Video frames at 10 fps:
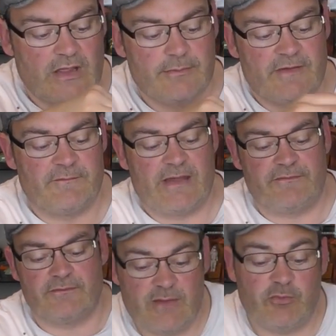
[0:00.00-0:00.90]
Paf,
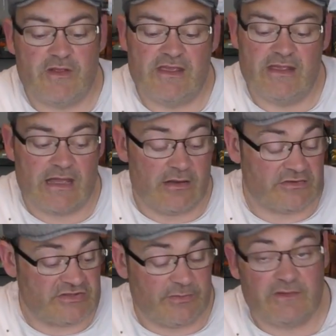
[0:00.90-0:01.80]
paf poignée,
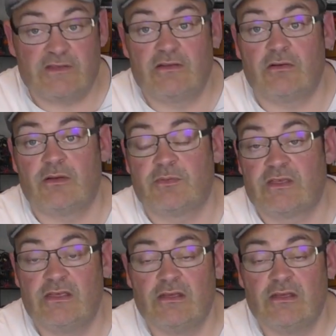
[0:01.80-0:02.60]
alors je sais pas ce qu'il aura pris,